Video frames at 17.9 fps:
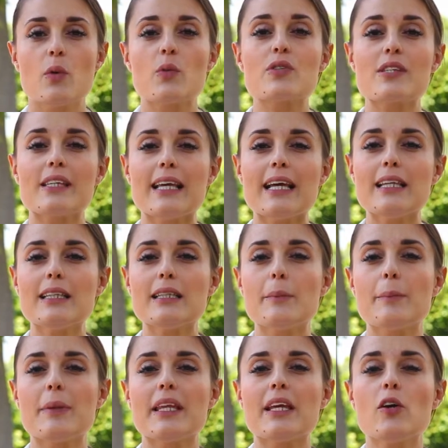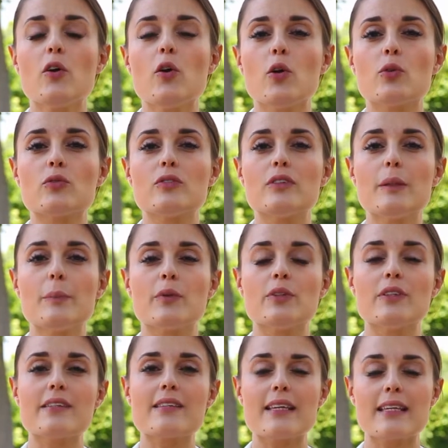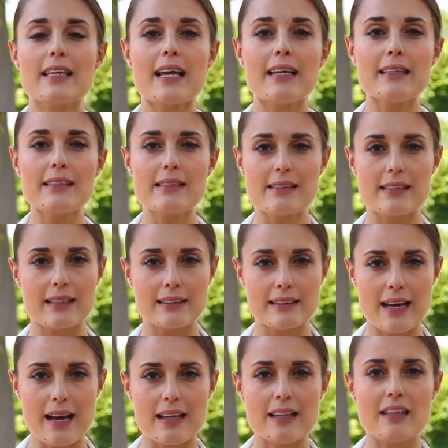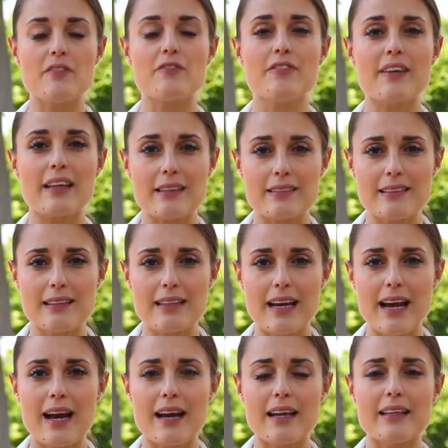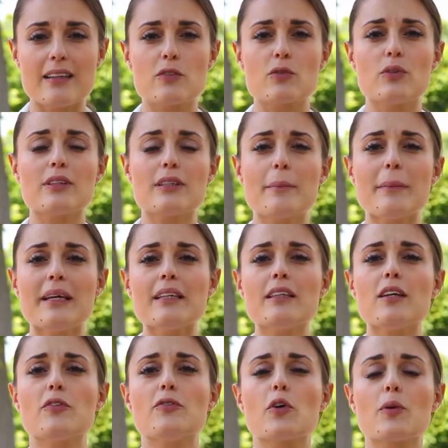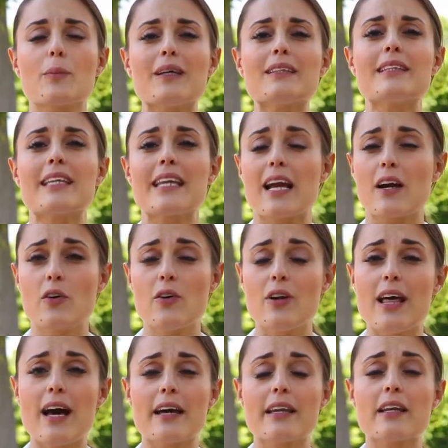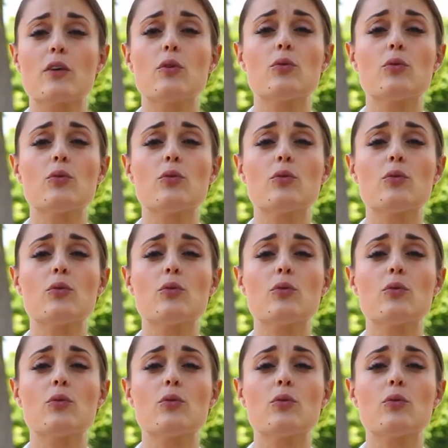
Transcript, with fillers: Un segnale di pericolo è un tipo di segnale stradale verticale, solitamente a forma triangolare